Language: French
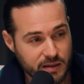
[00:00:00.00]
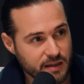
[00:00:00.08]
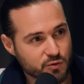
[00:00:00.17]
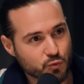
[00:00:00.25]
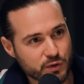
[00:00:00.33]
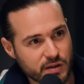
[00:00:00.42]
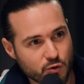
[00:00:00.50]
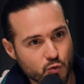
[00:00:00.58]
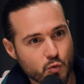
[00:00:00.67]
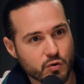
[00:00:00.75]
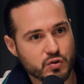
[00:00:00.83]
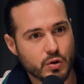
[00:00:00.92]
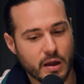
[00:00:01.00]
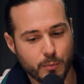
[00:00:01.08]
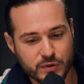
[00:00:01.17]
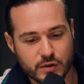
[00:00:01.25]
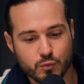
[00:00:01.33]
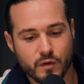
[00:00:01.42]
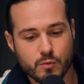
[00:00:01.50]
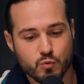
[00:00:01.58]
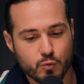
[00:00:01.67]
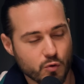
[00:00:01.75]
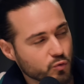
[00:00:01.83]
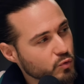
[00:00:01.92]
il y a toutes ces nuances, un peu ces nouvelles
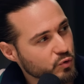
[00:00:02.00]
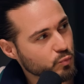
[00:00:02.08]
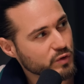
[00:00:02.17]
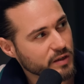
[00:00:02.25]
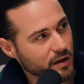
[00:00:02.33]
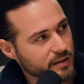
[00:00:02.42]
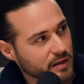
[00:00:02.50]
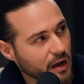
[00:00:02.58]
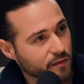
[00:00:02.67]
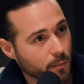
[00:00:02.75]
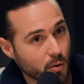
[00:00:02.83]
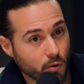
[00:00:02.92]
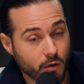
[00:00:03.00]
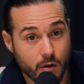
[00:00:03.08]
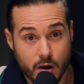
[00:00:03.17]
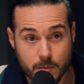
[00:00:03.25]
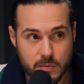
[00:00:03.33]
nuances musicales qu'il arrive à prendre.